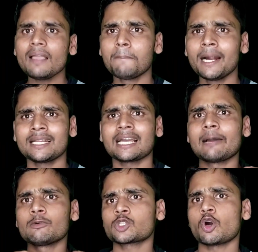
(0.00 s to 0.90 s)
बट
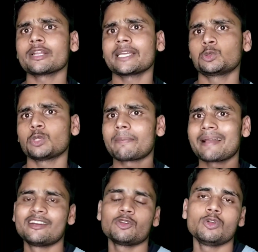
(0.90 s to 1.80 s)
अगर उस कॉल के थ्रू आप
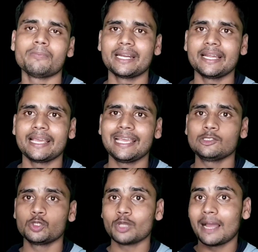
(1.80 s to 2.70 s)
कंटिन्यू बने रहे
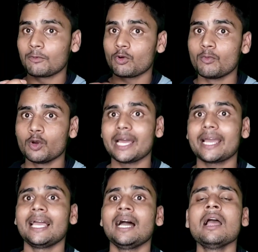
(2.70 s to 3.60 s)
जो जो आपको बोला
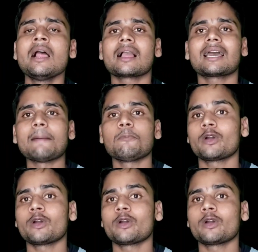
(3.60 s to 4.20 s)
गया अगर आप वो